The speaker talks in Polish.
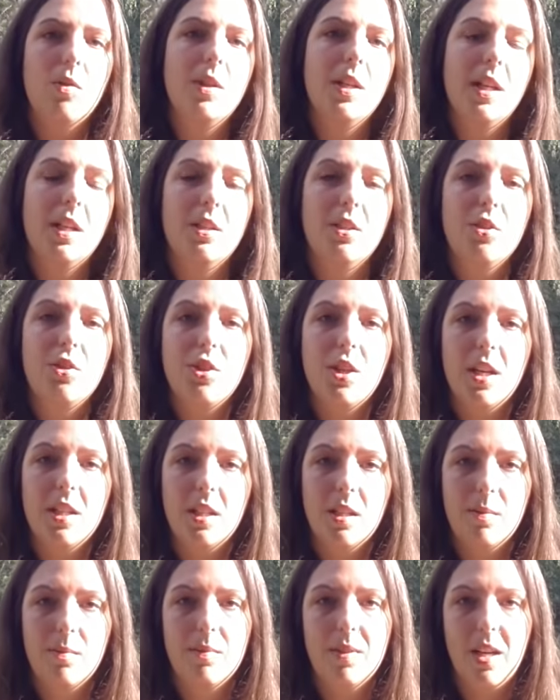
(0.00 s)

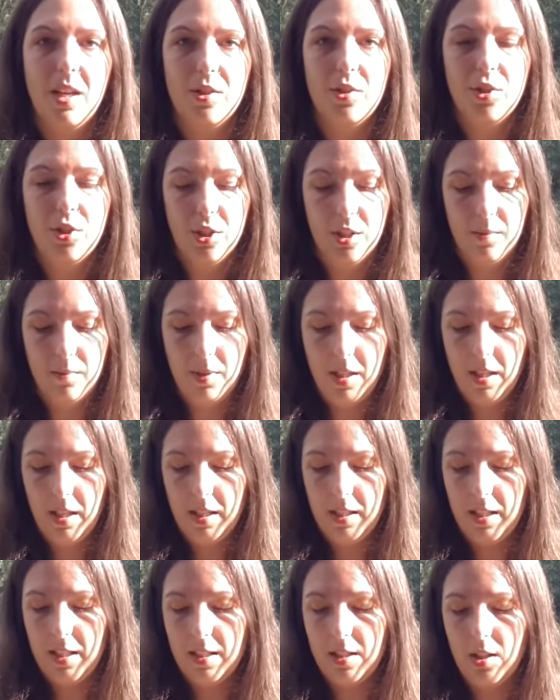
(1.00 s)
ograniczeniem naszym
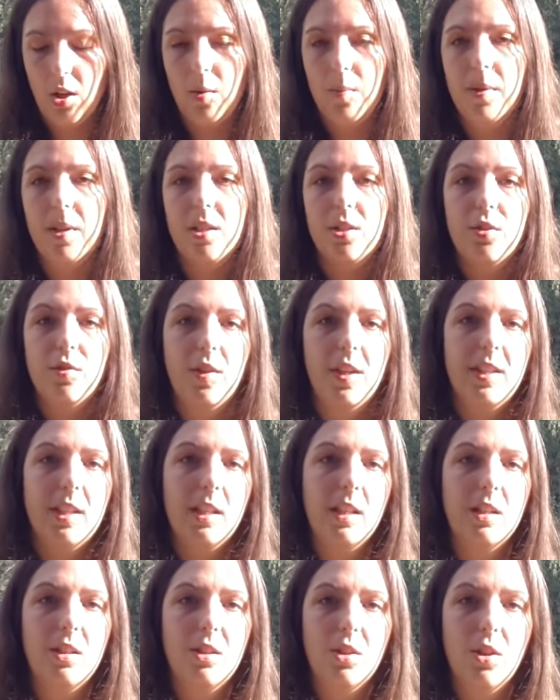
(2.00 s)
jest obraz
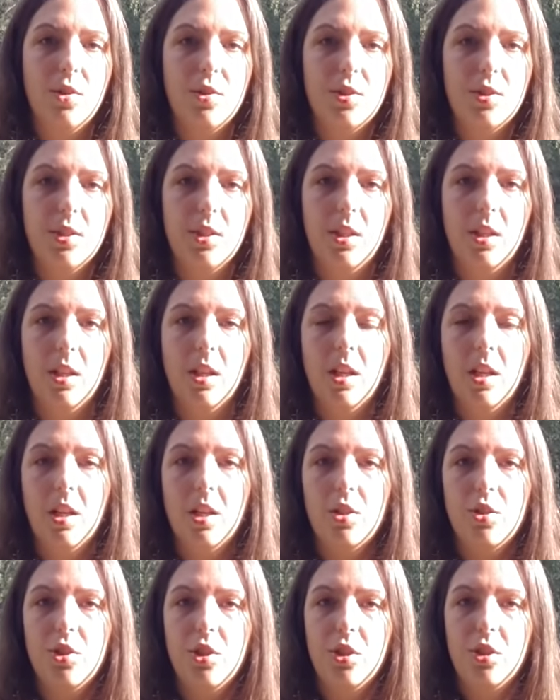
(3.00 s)
świata jednostki.
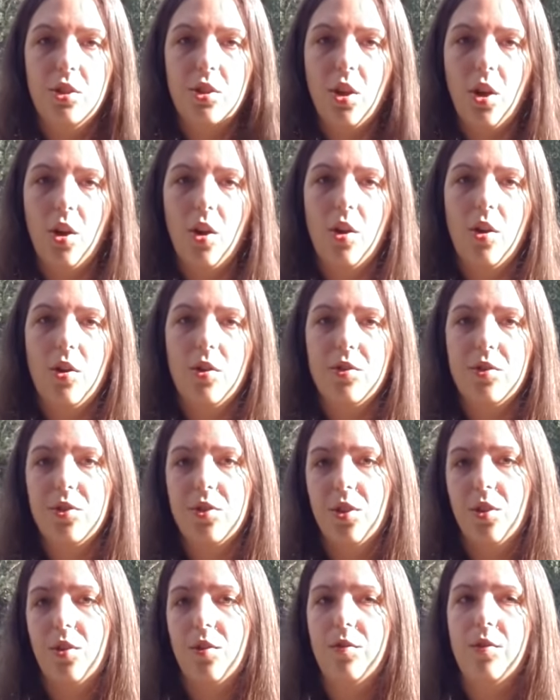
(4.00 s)
Czyli to,
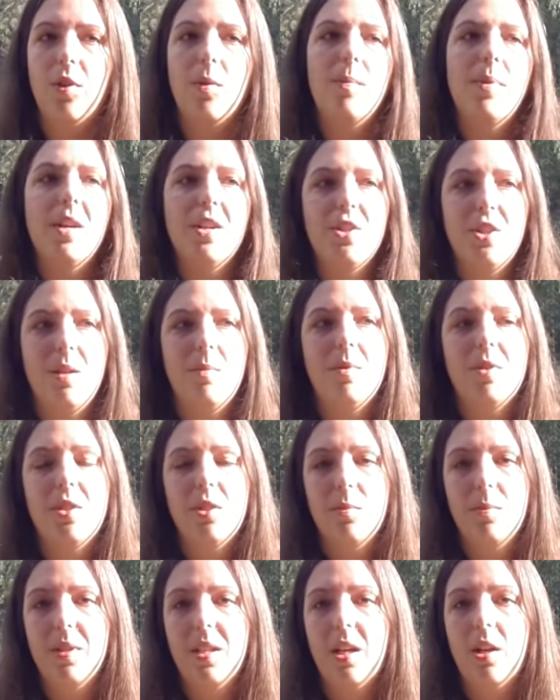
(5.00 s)
co wyobrażamy
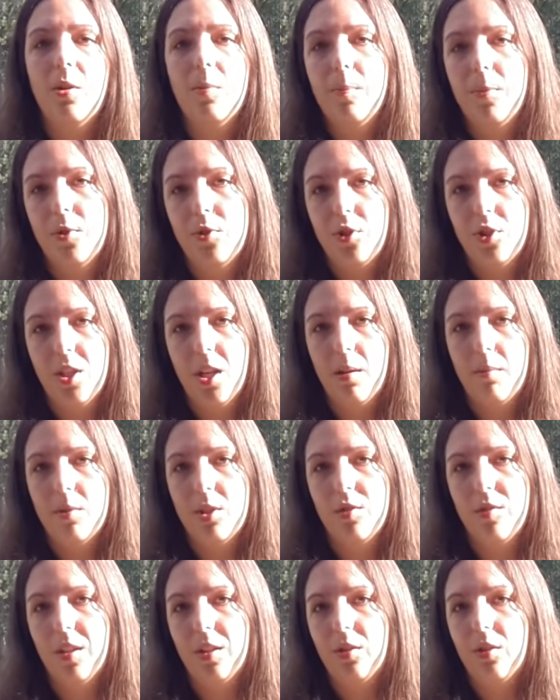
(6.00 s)
sobie, jak
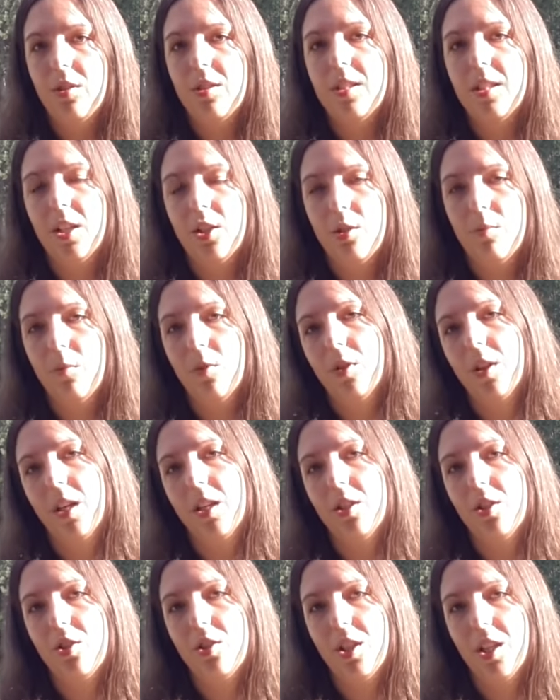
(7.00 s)
postrzegamy świat, to jest naszym
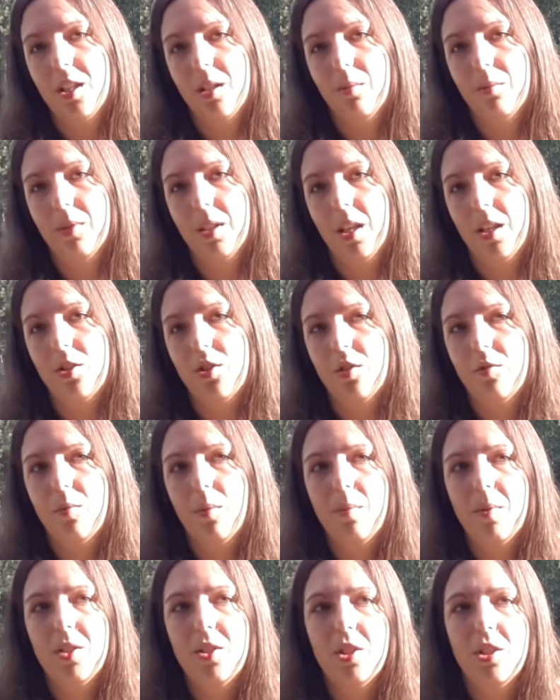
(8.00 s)
ograniczeniem. Tak? Czyli w
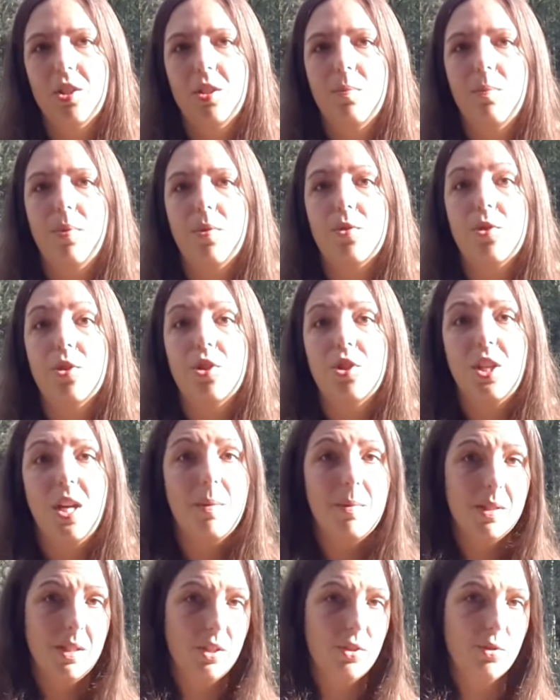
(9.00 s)
momencie, gdy
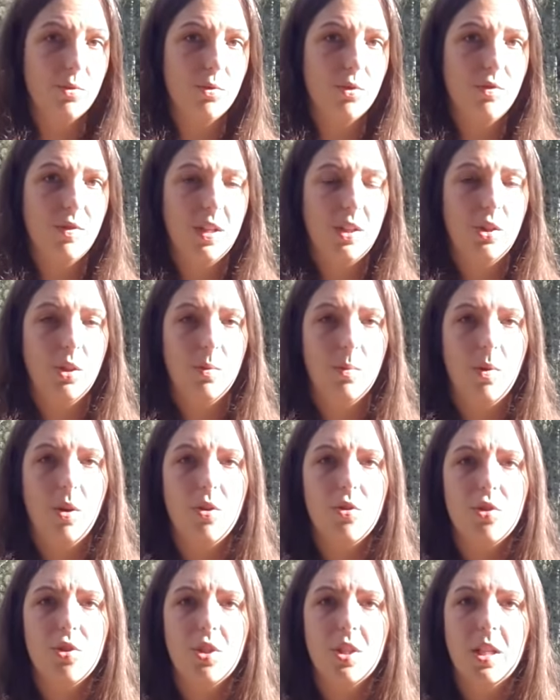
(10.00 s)
poszerzamy naszą
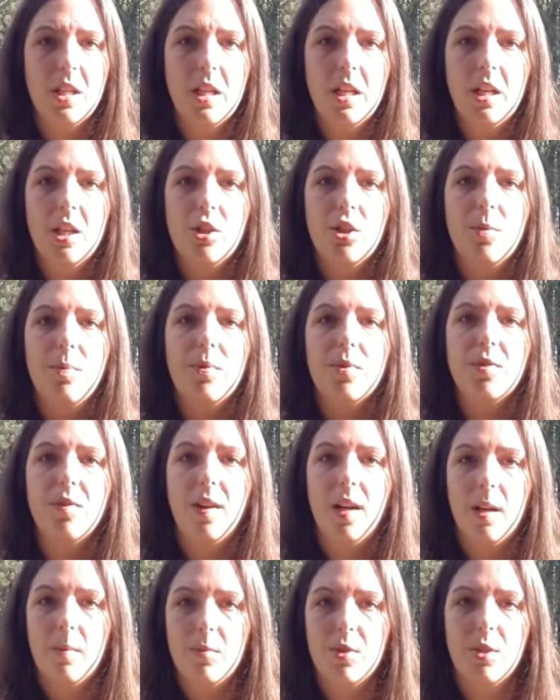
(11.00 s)
świadomość, to
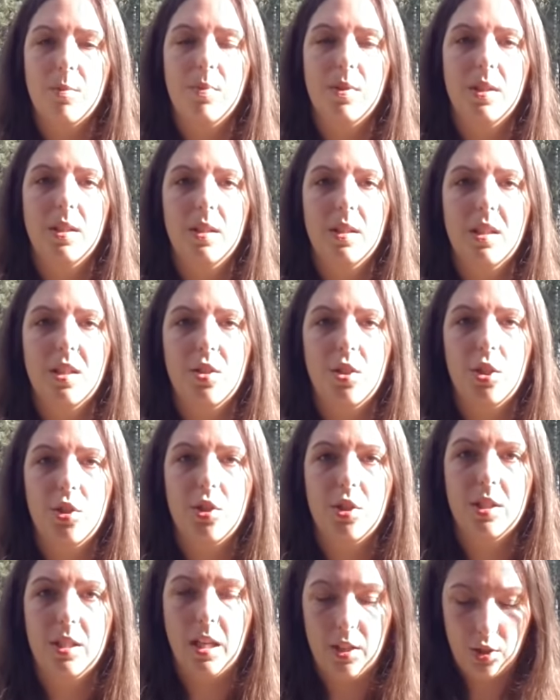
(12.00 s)
pozwalamy, żeby inne
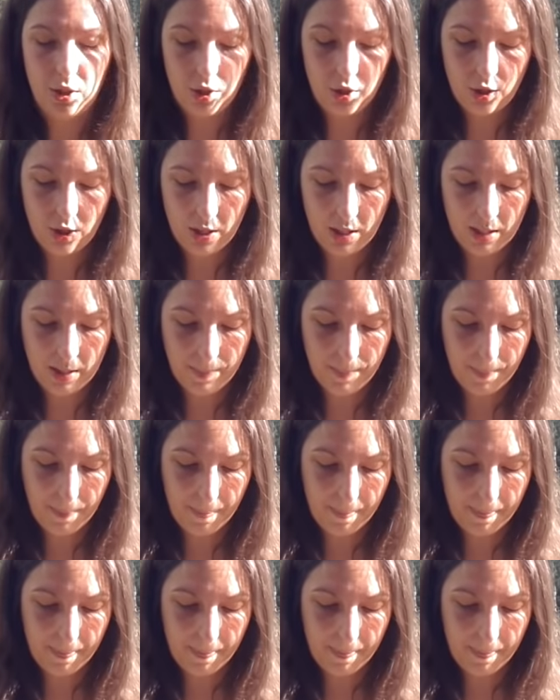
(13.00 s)
rzeczy inaczej się